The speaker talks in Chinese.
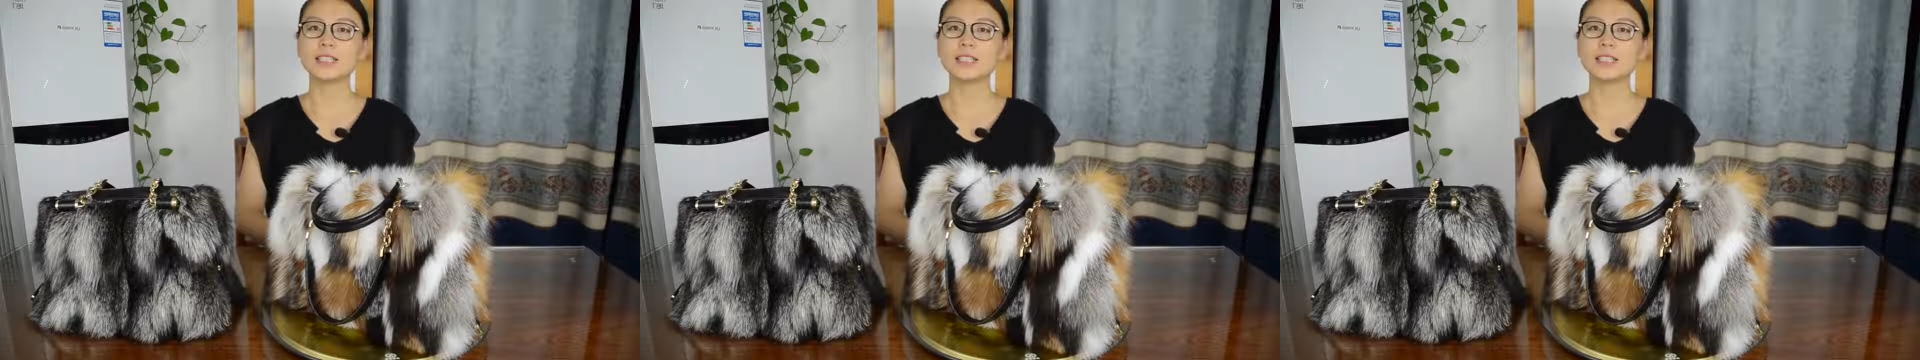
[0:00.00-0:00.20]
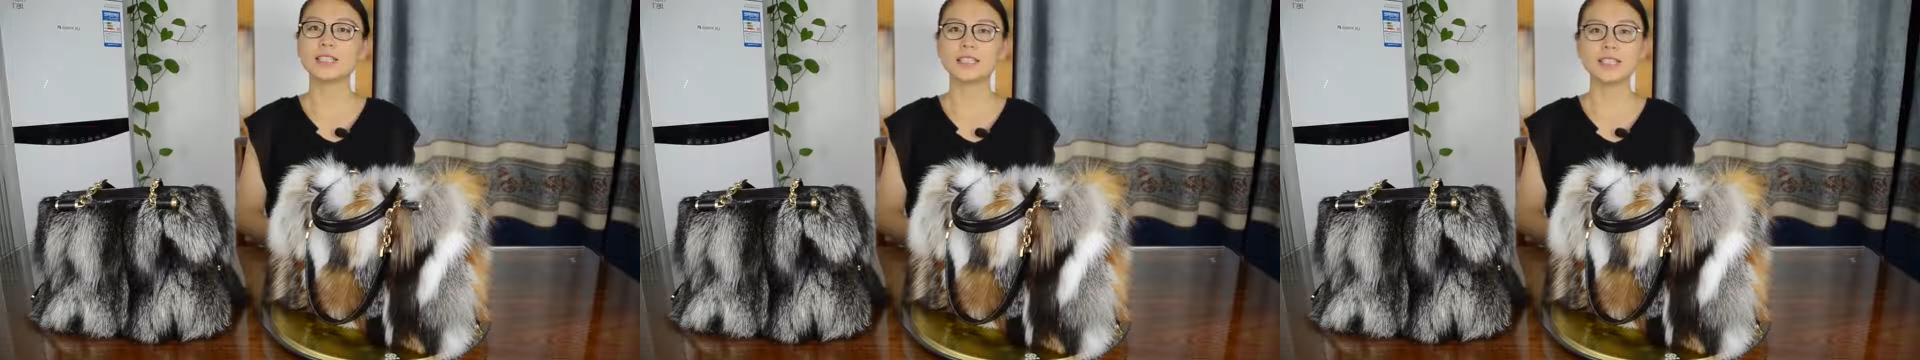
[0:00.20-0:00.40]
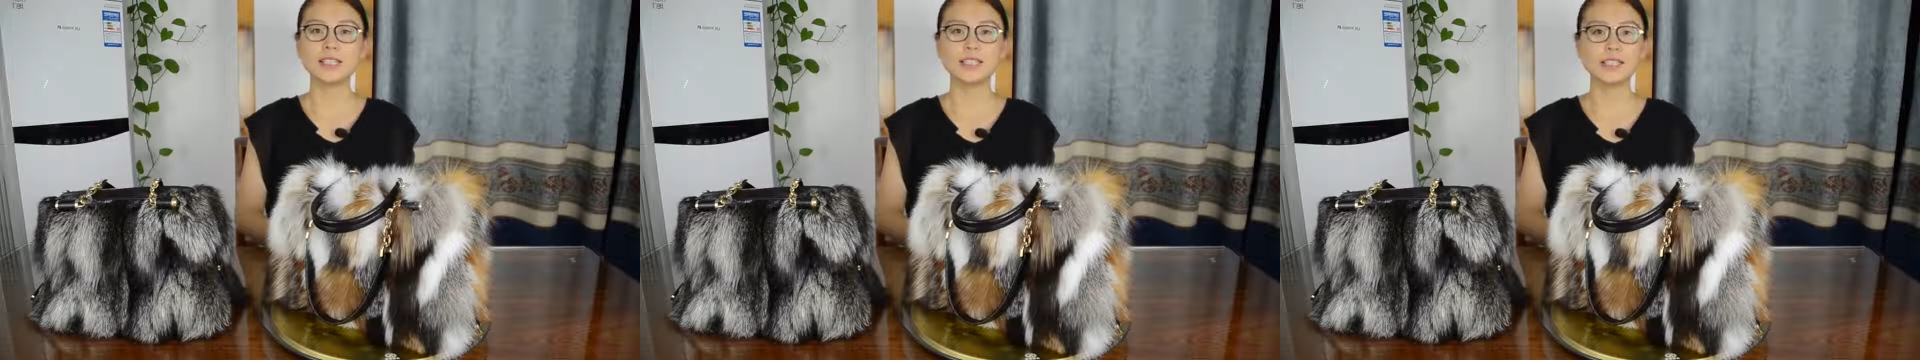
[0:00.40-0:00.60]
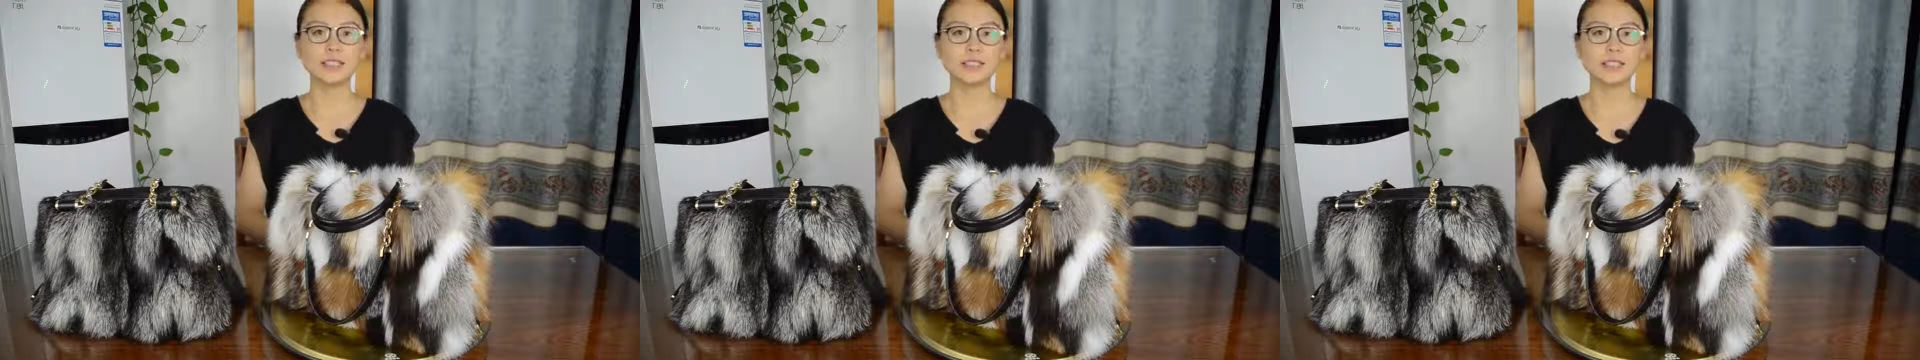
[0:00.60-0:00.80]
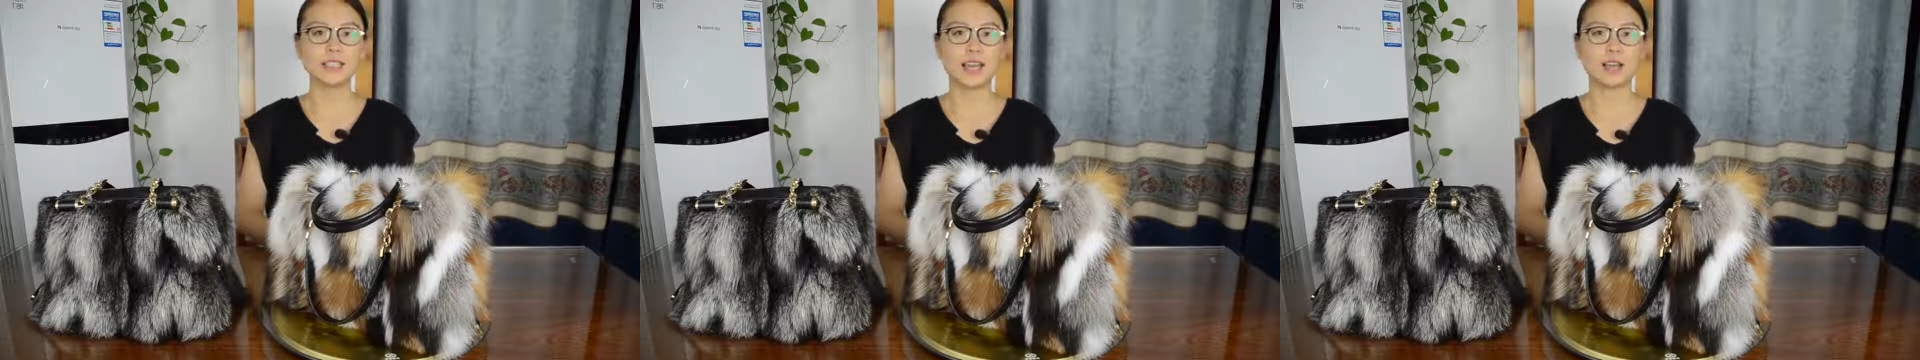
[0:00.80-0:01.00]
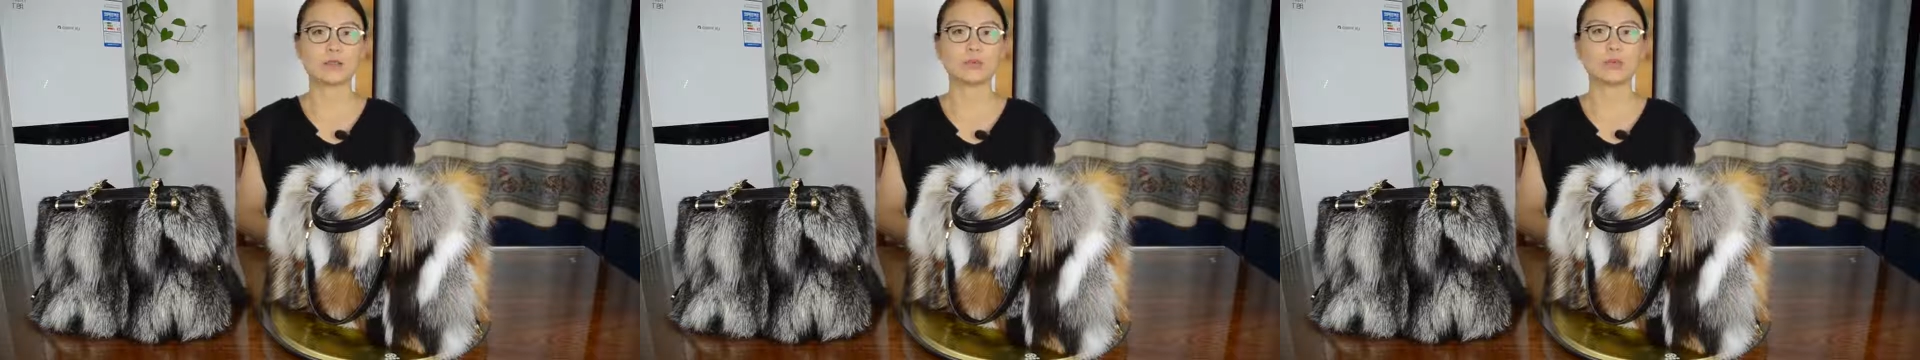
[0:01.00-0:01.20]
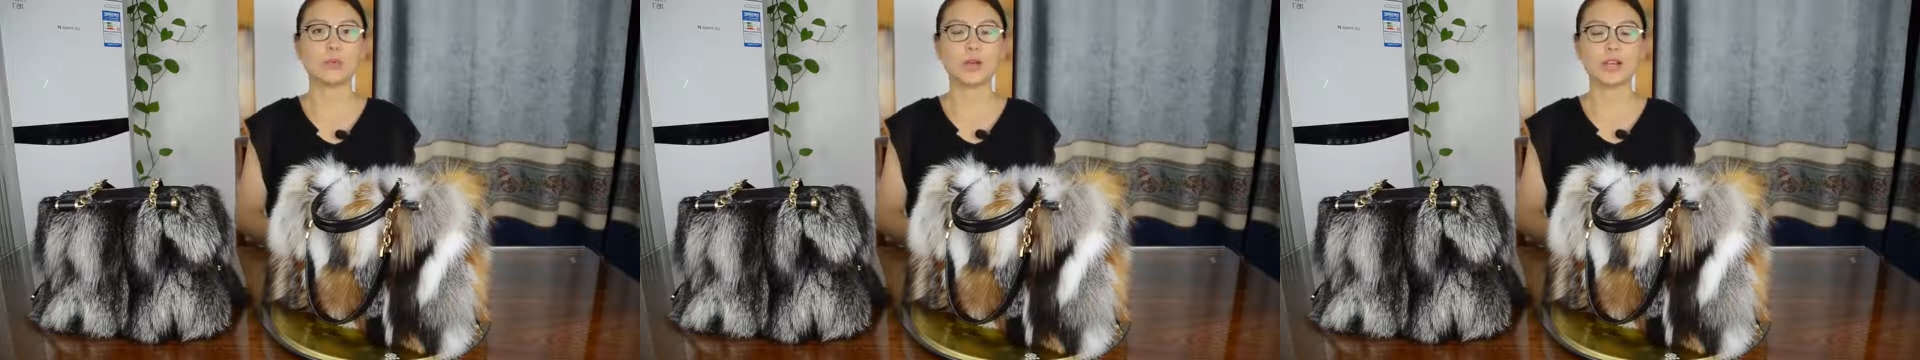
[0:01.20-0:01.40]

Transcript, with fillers: 提及经典，我要